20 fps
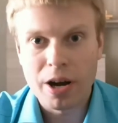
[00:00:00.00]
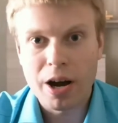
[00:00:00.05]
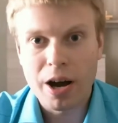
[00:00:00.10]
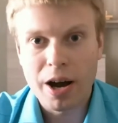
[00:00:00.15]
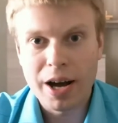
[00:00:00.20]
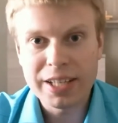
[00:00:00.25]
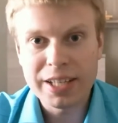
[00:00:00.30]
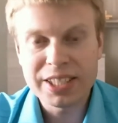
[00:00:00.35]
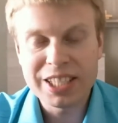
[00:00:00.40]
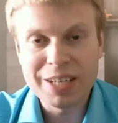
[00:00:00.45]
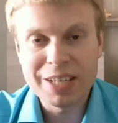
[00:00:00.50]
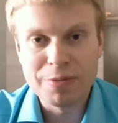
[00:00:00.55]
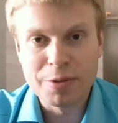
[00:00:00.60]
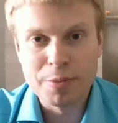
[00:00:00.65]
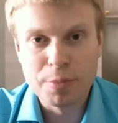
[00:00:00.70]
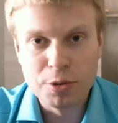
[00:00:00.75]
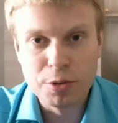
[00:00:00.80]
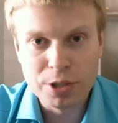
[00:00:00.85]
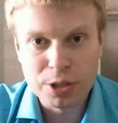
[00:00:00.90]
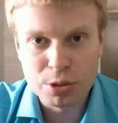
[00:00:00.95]
а с кем вы
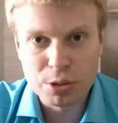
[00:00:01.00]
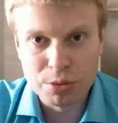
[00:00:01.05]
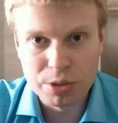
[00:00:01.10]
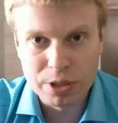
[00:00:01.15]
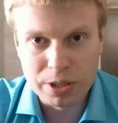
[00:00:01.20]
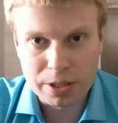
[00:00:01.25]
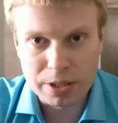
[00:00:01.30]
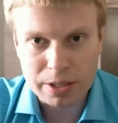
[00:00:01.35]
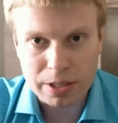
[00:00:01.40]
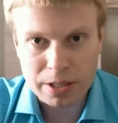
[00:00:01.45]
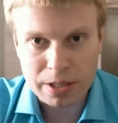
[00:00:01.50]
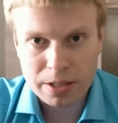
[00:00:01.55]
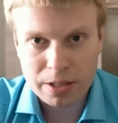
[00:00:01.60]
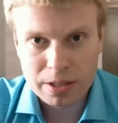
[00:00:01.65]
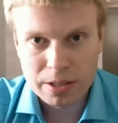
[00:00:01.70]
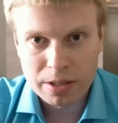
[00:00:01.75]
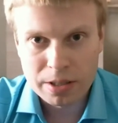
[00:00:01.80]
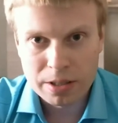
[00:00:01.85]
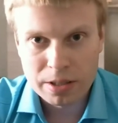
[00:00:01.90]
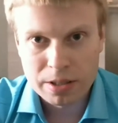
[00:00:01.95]
будете судиться?
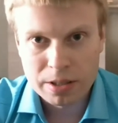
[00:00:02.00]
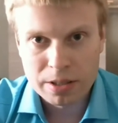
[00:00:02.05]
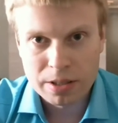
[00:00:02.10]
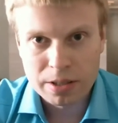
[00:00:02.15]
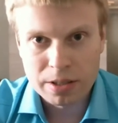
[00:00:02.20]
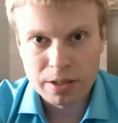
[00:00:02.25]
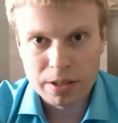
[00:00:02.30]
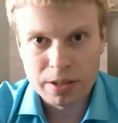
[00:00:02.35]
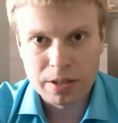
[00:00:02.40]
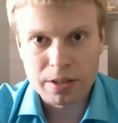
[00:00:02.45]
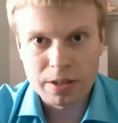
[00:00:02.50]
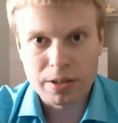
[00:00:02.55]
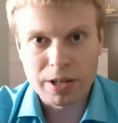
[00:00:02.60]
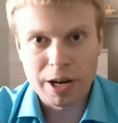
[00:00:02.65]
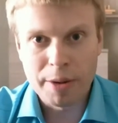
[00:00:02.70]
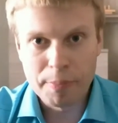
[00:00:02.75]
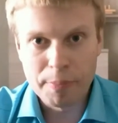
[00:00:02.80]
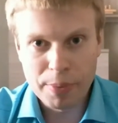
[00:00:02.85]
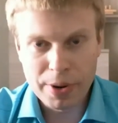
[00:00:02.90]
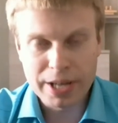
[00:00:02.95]

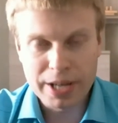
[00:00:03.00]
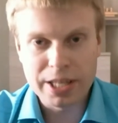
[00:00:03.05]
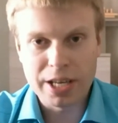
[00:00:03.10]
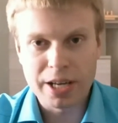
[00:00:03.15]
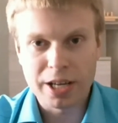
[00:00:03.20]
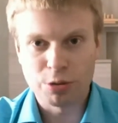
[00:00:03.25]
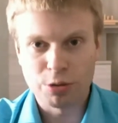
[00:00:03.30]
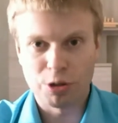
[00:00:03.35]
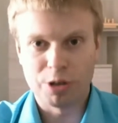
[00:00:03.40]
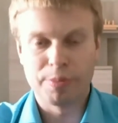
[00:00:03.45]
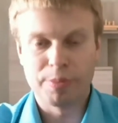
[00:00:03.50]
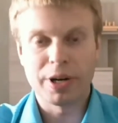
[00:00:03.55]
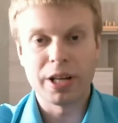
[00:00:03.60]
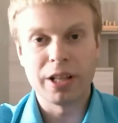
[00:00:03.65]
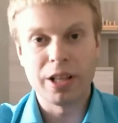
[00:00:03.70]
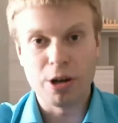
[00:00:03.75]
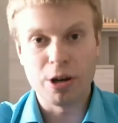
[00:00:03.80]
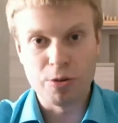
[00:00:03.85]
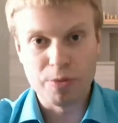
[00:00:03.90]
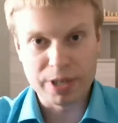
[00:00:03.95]
Компания, которая
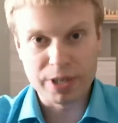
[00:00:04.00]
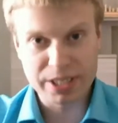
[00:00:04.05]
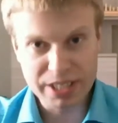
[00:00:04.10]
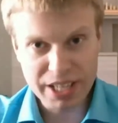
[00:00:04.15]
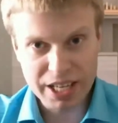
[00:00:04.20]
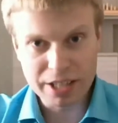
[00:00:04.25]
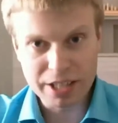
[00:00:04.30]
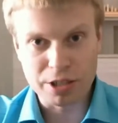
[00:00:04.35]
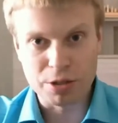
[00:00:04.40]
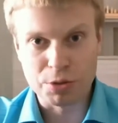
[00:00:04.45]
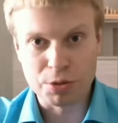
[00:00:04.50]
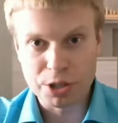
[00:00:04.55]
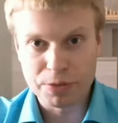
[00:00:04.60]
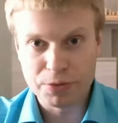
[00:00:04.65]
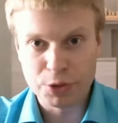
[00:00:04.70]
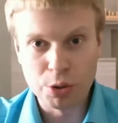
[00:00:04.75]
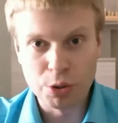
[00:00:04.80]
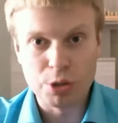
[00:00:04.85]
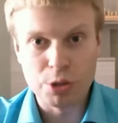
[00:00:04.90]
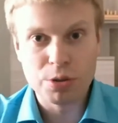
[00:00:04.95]
брала у вас деньги, уже
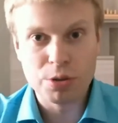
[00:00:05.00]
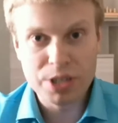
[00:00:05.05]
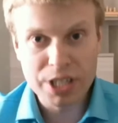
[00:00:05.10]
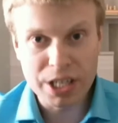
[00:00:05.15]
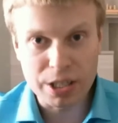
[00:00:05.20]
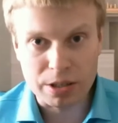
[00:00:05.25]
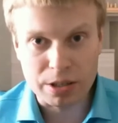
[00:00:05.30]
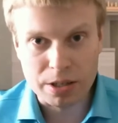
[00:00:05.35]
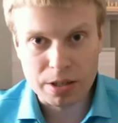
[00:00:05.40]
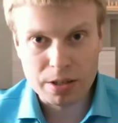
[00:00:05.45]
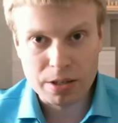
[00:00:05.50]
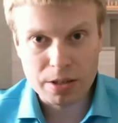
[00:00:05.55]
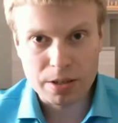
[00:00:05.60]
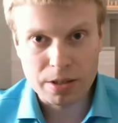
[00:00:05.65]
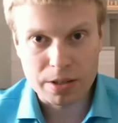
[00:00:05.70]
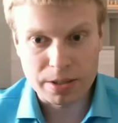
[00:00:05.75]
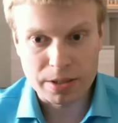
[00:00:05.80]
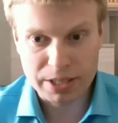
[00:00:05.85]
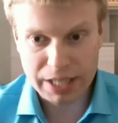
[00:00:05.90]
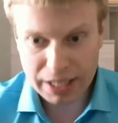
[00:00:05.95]
все, ее нет,
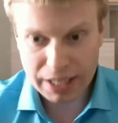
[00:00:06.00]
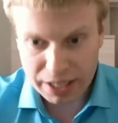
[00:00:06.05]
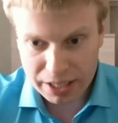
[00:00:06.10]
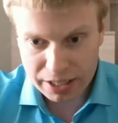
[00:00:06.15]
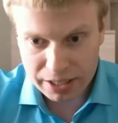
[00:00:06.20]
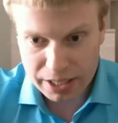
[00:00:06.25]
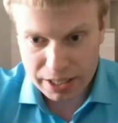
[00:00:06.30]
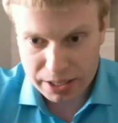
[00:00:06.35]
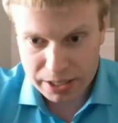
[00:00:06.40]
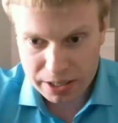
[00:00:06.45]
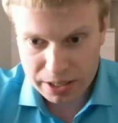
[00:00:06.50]
закрылась.